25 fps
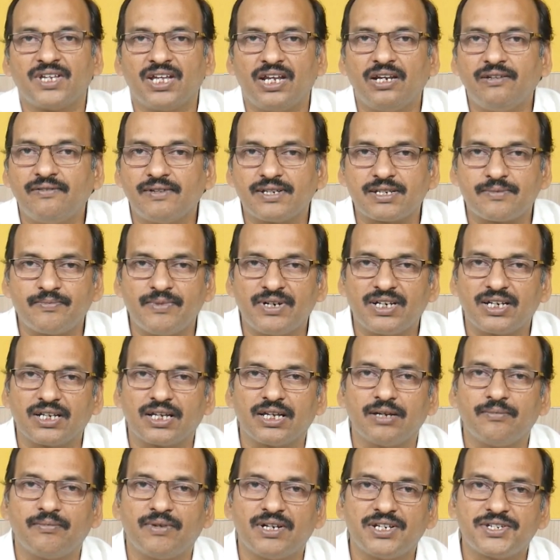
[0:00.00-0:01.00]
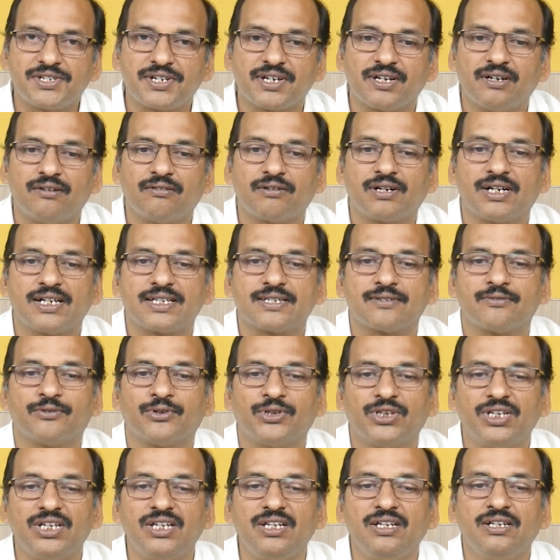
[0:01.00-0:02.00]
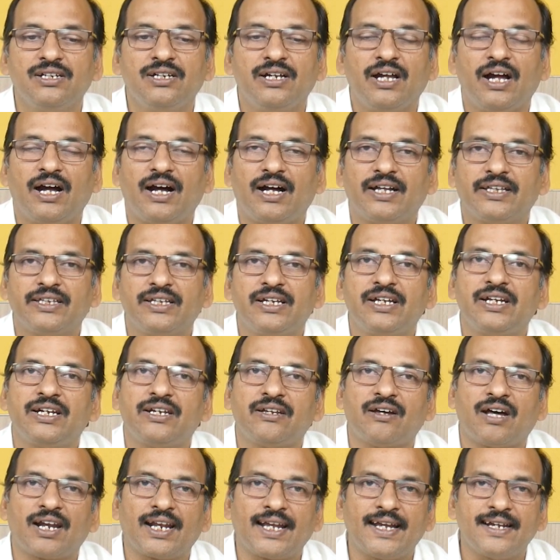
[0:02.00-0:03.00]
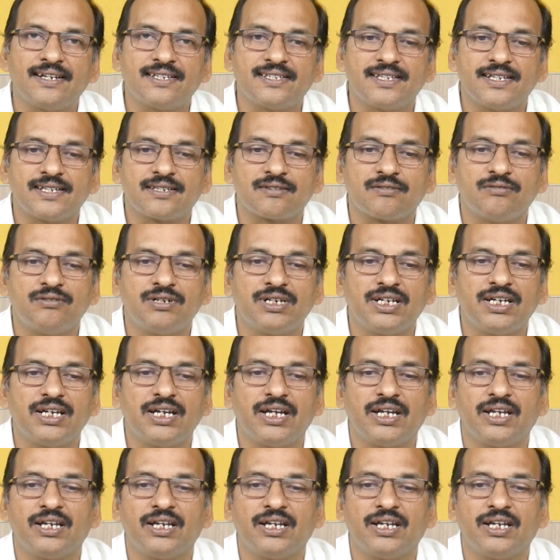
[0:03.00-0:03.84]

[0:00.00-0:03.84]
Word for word: ఇన్వెస్ట్మెంట్కి మంచి అవకాశం ఉంది అదే టార్గెట్స్ తీసుకుంటే